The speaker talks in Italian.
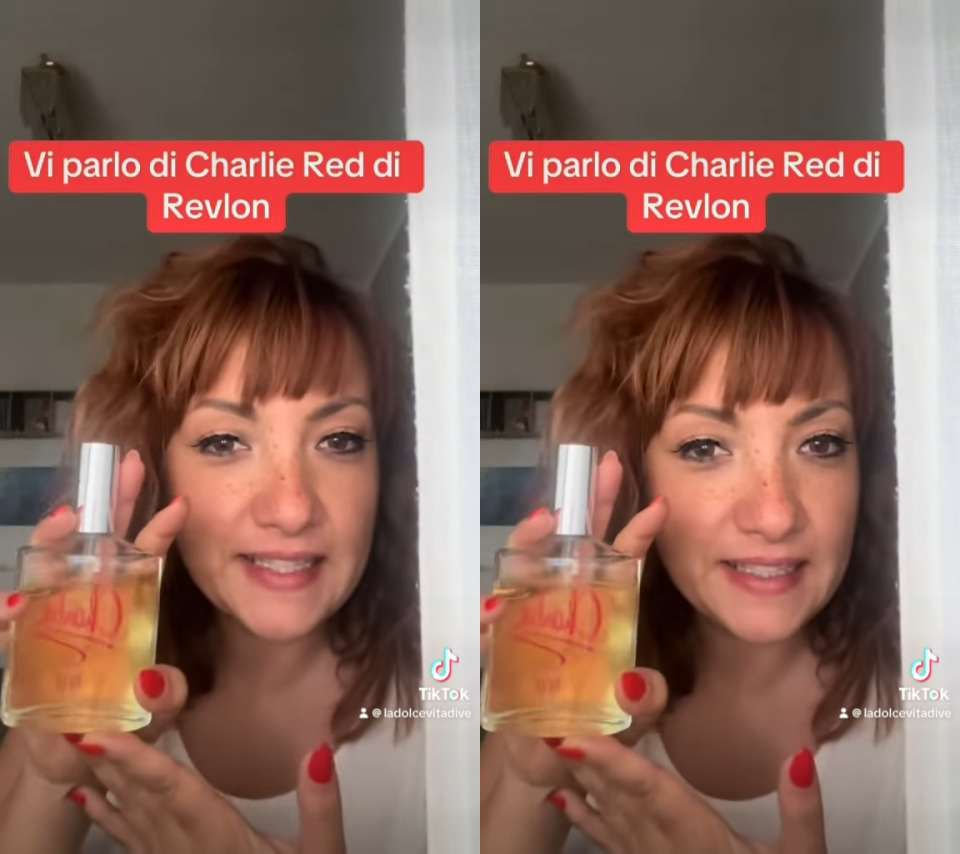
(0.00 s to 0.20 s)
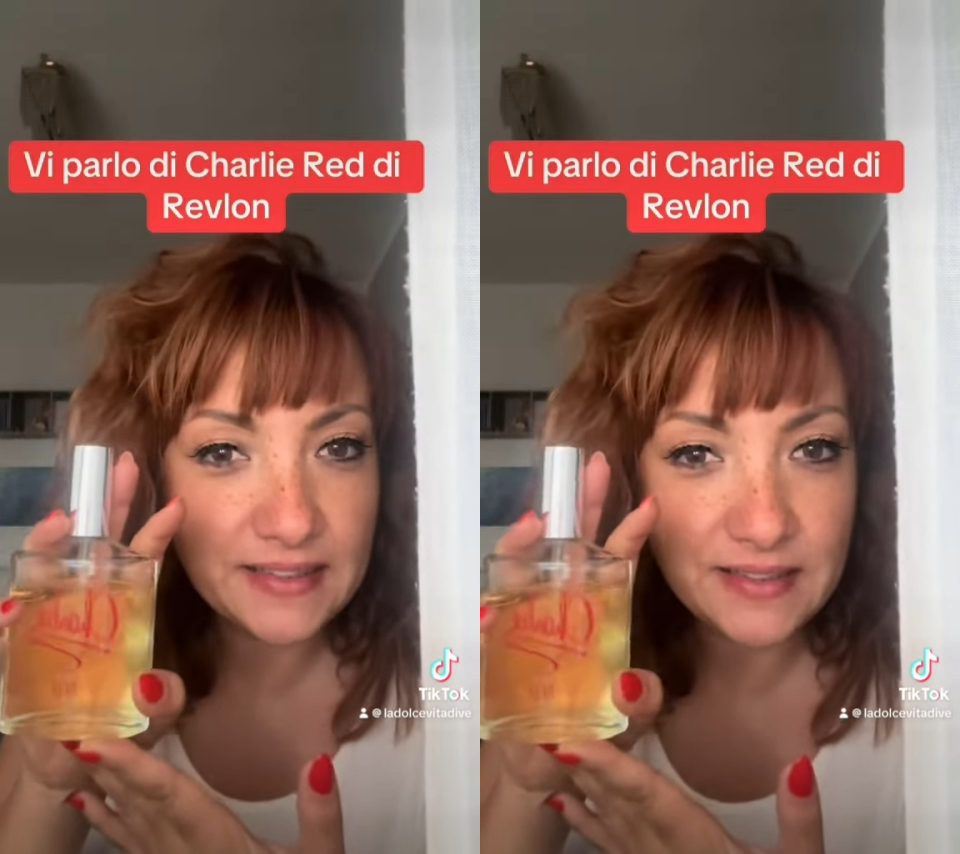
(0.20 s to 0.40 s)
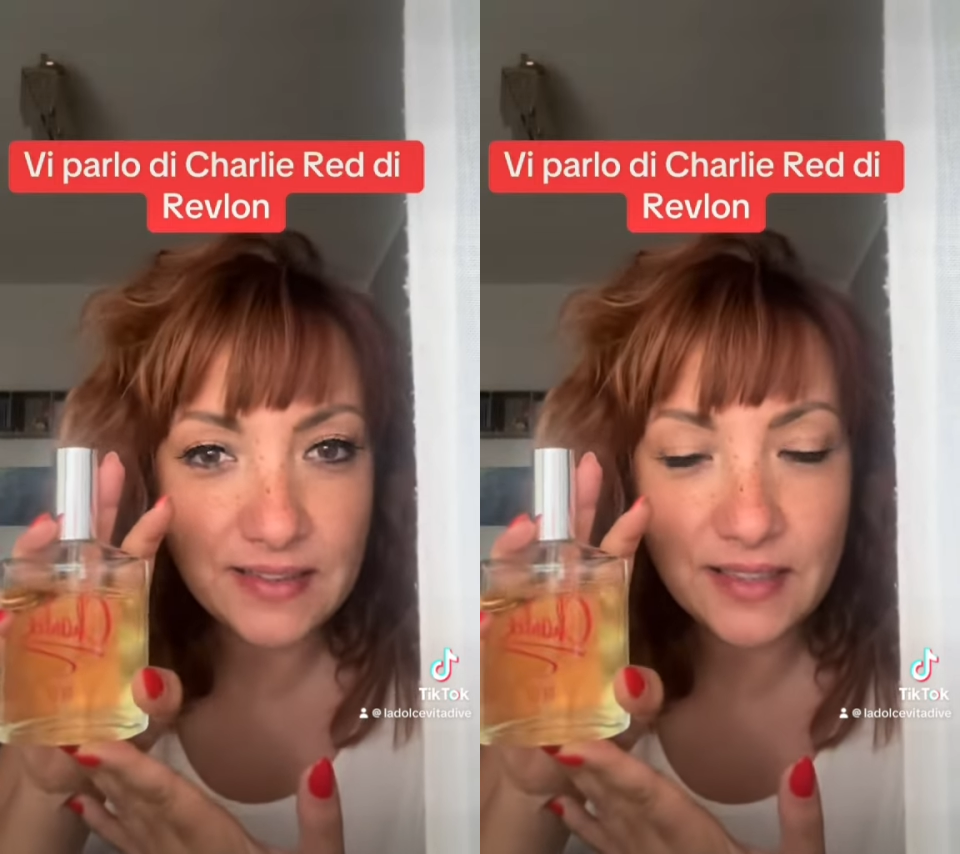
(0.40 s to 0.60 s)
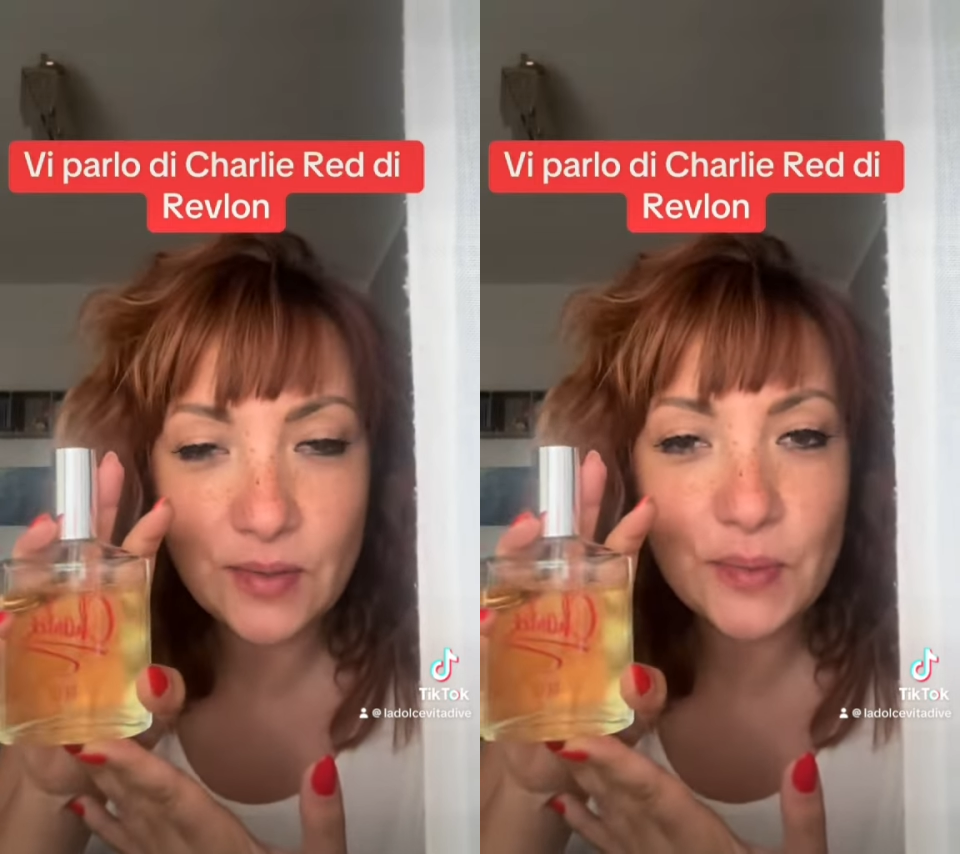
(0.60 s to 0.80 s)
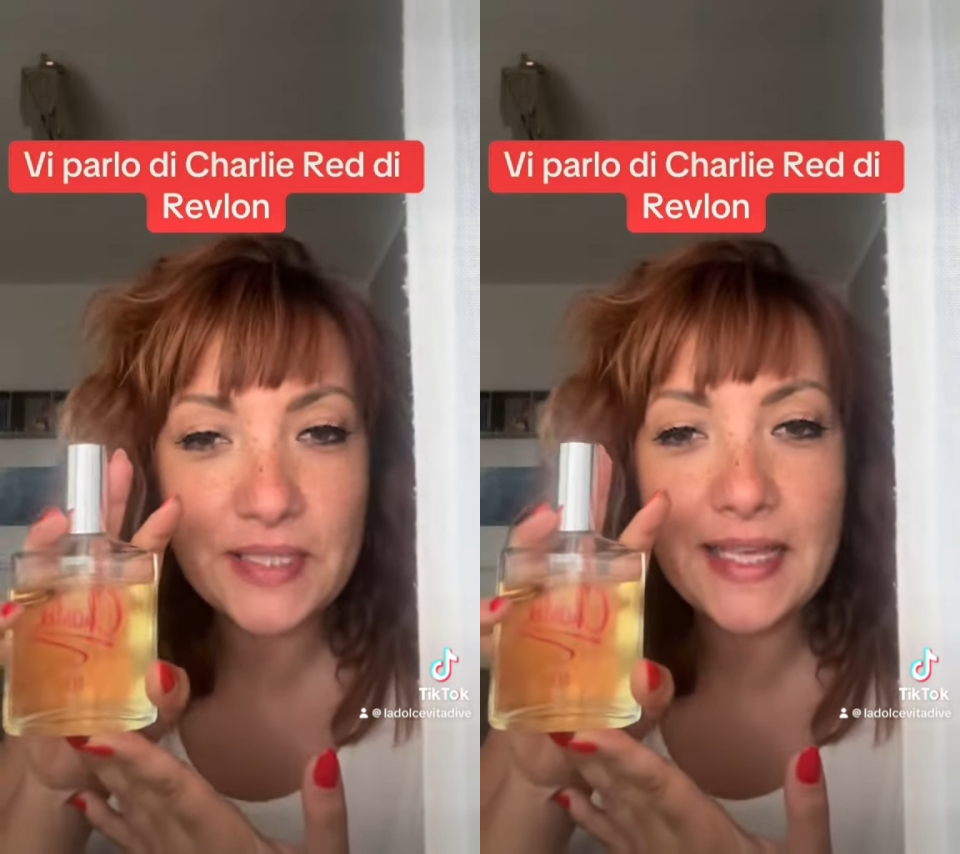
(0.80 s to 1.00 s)

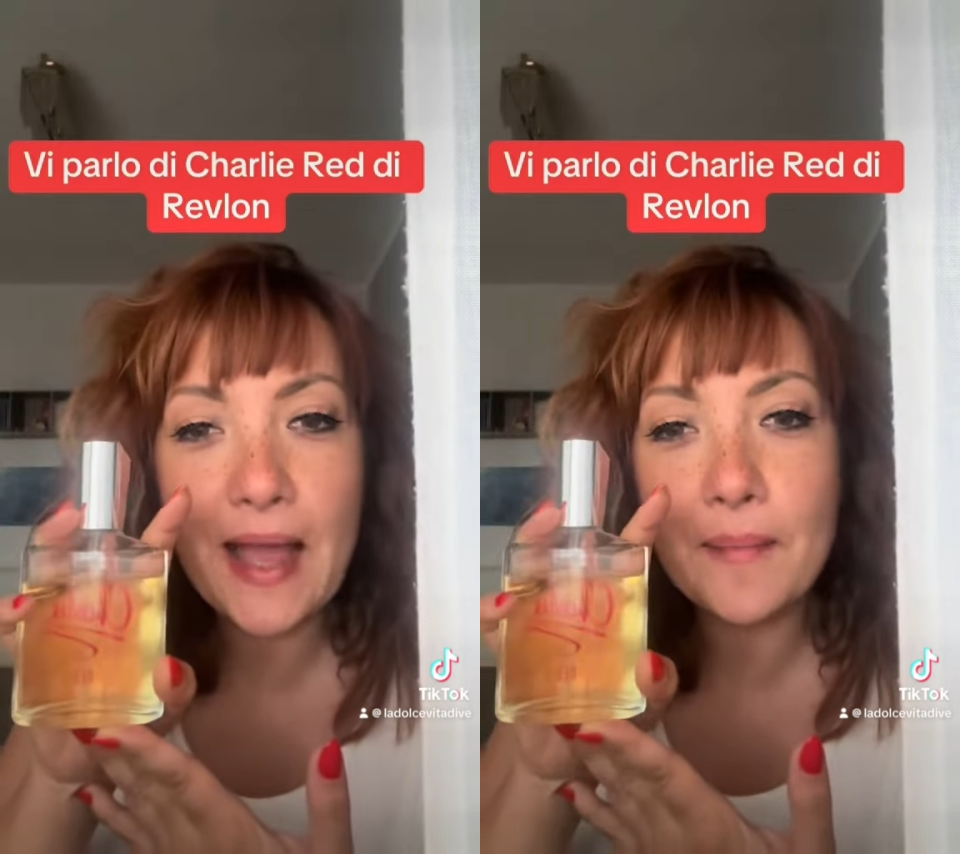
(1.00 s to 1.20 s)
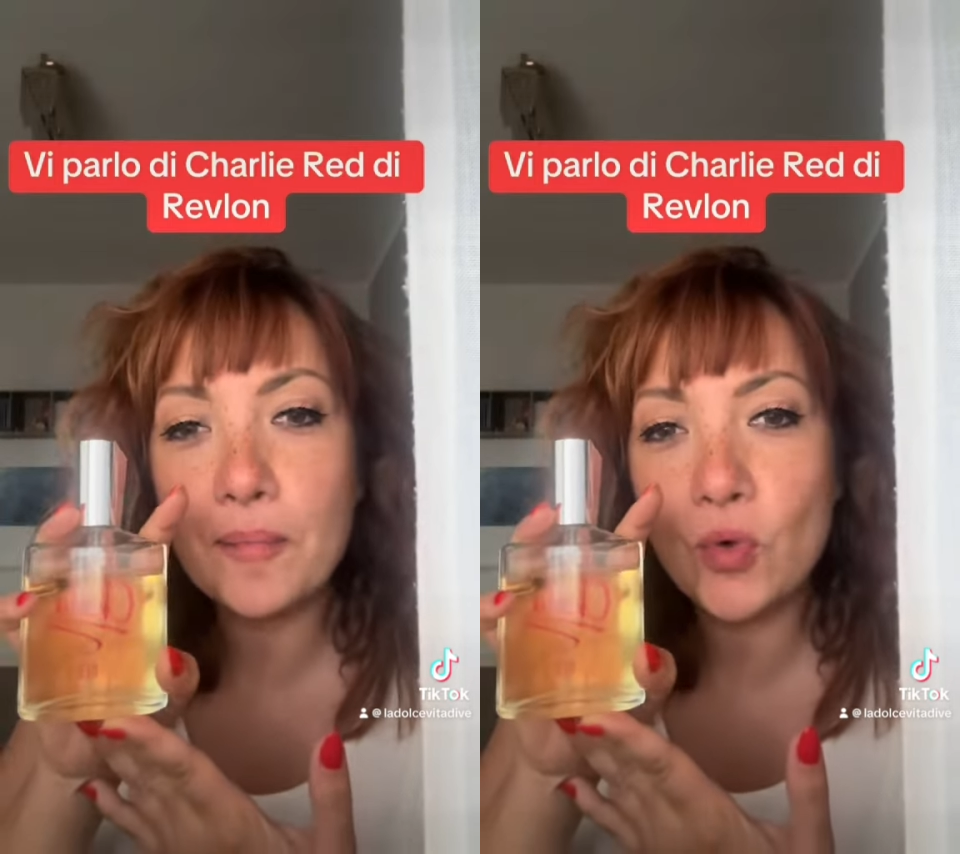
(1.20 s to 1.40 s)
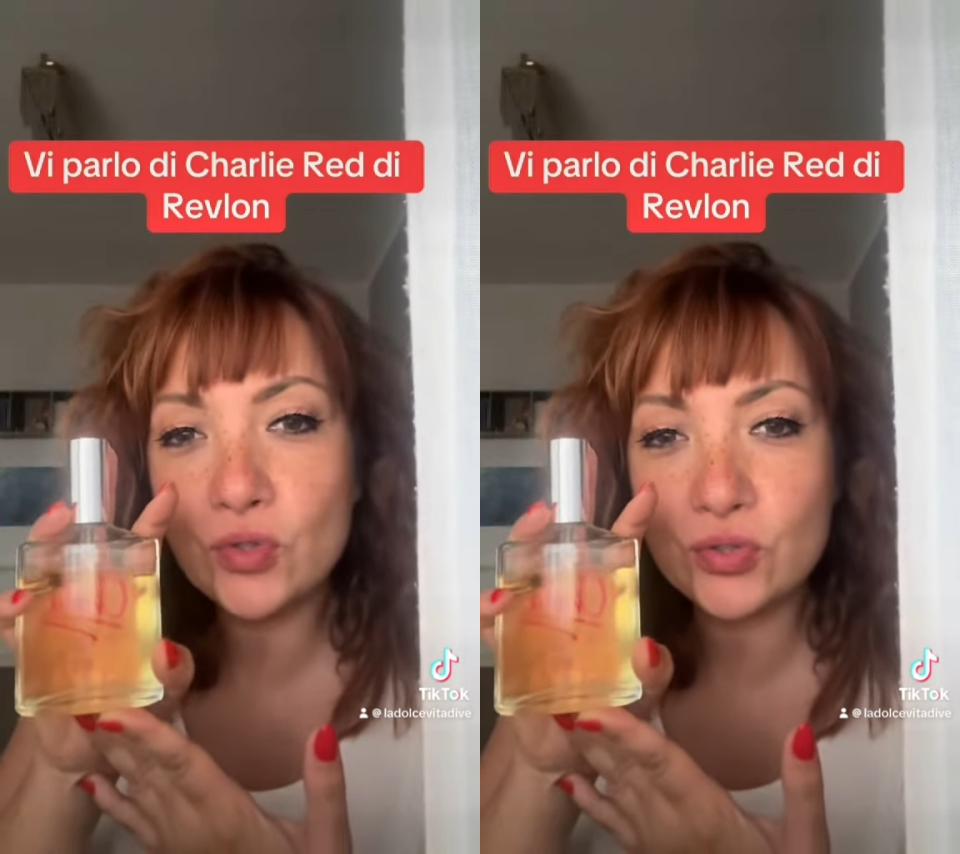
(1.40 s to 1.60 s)
legni, quindi è molto